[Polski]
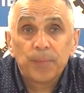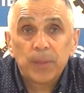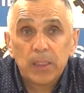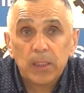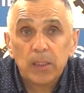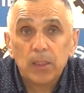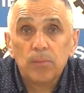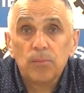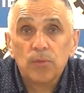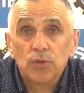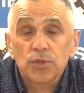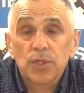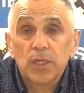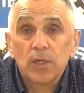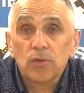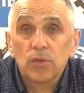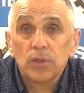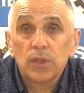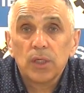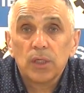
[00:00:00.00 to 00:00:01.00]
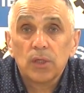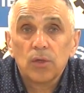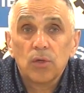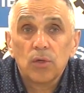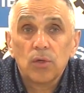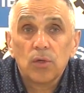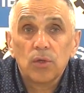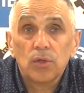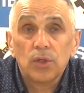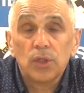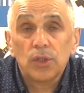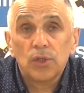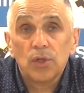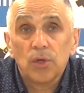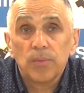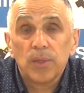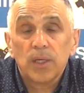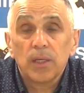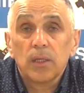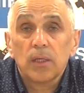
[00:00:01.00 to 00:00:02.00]
i można od niego i
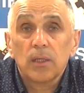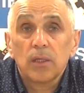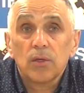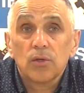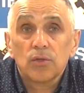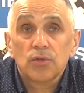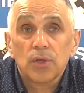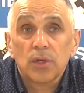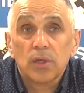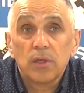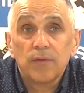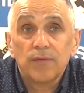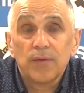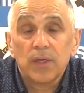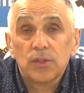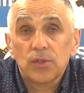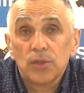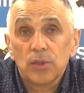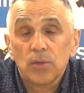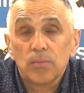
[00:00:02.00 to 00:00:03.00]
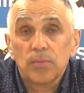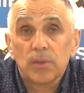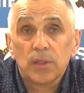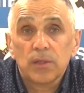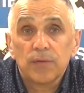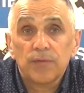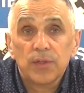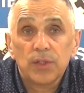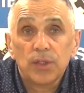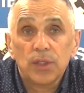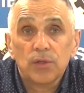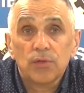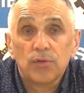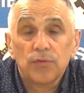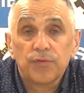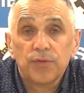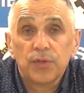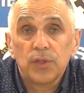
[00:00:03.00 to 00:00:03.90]
dobrej gry oczekiwać, i dobrych wyników,